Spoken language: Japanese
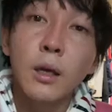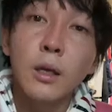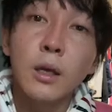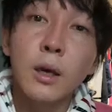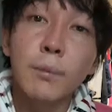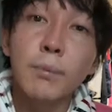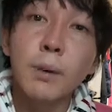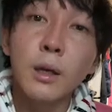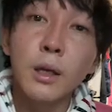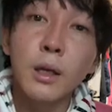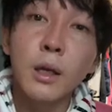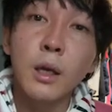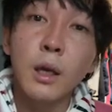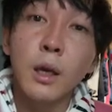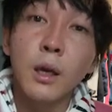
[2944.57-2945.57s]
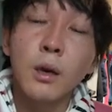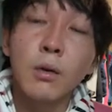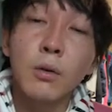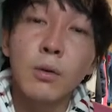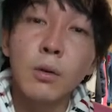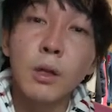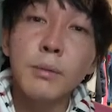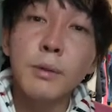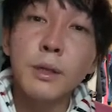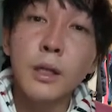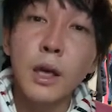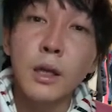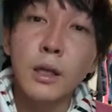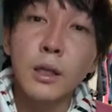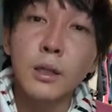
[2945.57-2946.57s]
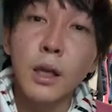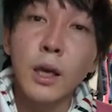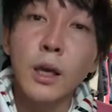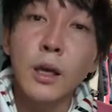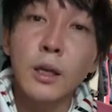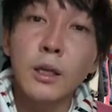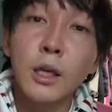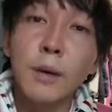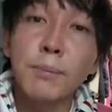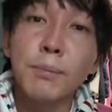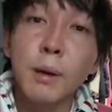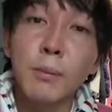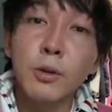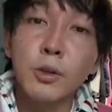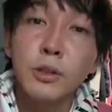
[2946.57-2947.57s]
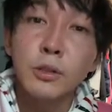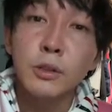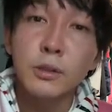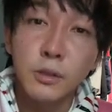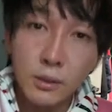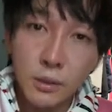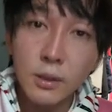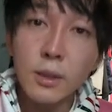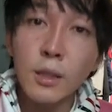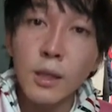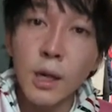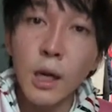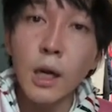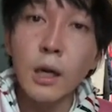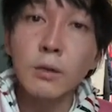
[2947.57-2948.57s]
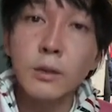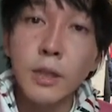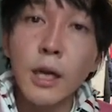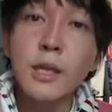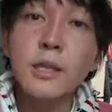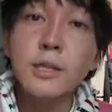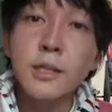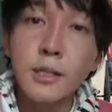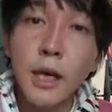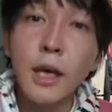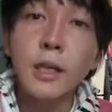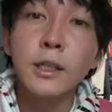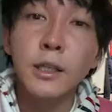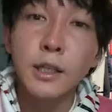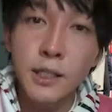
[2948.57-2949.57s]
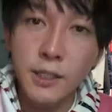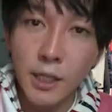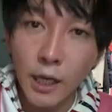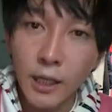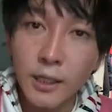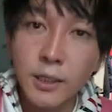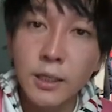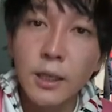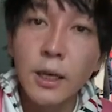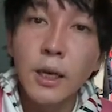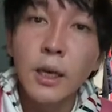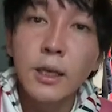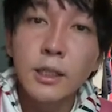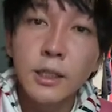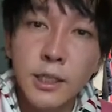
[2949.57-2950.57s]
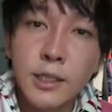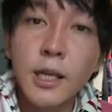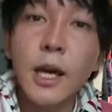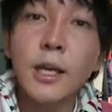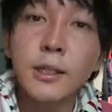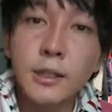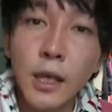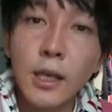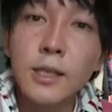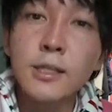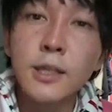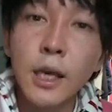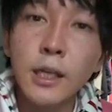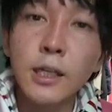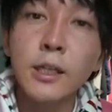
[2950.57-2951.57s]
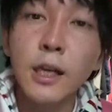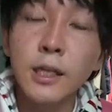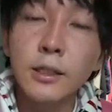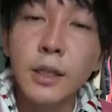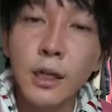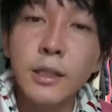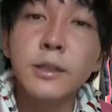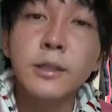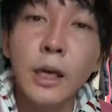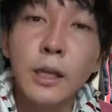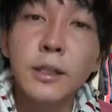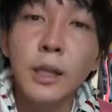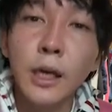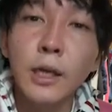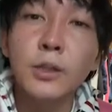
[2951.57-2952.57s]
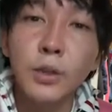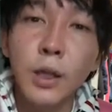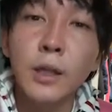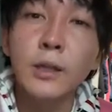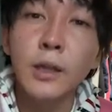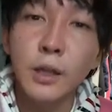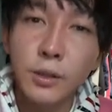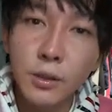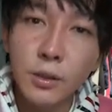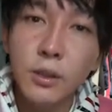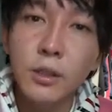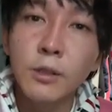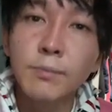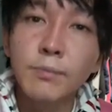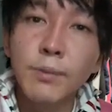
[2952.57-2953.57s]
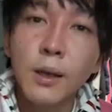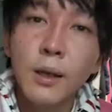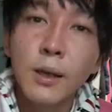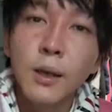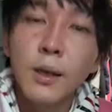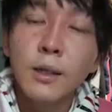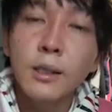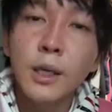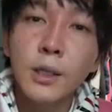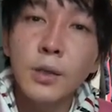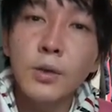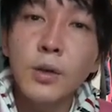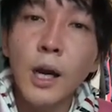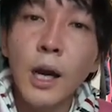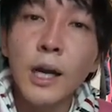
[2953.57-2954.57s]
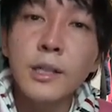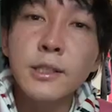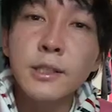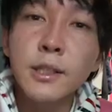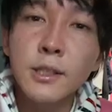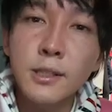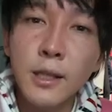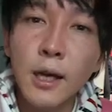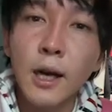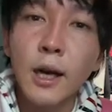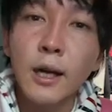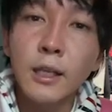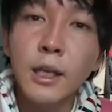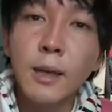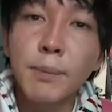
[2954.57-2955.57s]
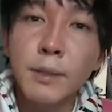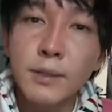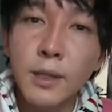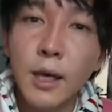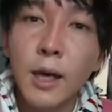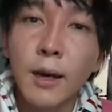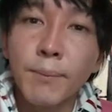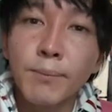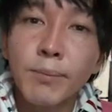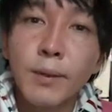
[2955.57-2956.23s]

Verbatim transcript: やっぱり、俺みたいなね、やっぱもう、あの、天才、奇才、奇才天才になり、なり、なりたい人なんだけど、結局あいつってさ、やっぱさ、